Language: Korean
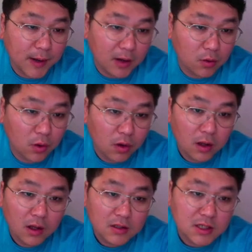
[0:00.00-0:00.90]
바로
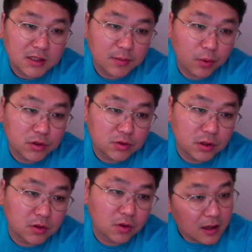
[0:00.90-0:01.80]
찾아보실 수
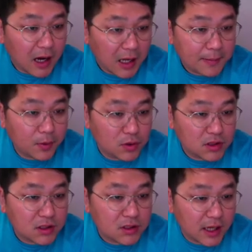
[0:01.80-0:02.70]
있고, 아이폰
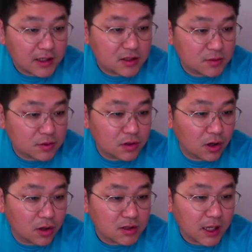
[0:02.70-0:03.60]

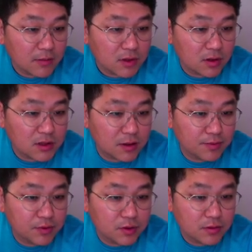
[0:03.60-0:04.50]
6S부터 삼성
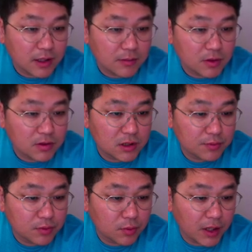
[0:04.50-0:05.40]
제품
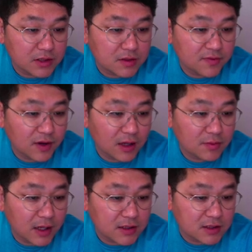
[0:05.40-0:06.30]
뭐 S5,
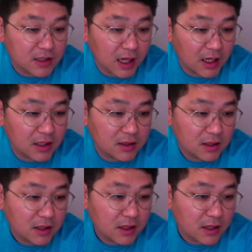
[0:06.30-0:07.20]
S9,
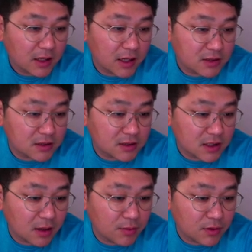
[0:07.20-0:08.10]

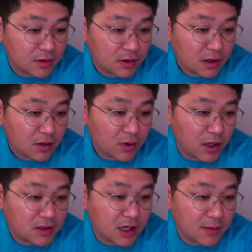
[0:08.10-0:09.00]
S7
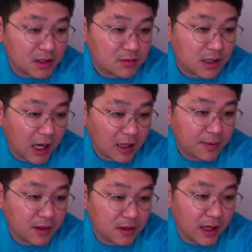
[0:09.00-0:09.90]
굉장히 많습니다.
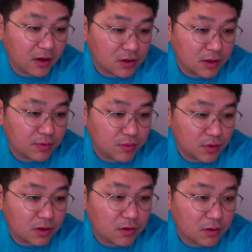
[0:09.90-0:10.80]
아이패드 에어 제품도
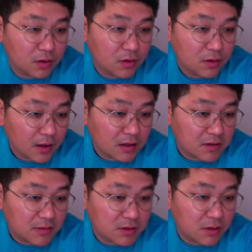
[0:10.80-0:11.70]
있고, 그다음
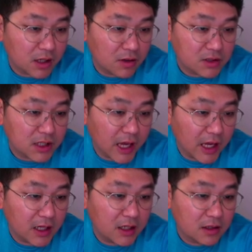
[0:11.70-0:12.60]
삼성 갤럭시
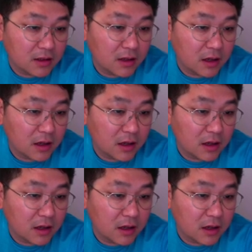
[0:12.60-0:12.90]
8,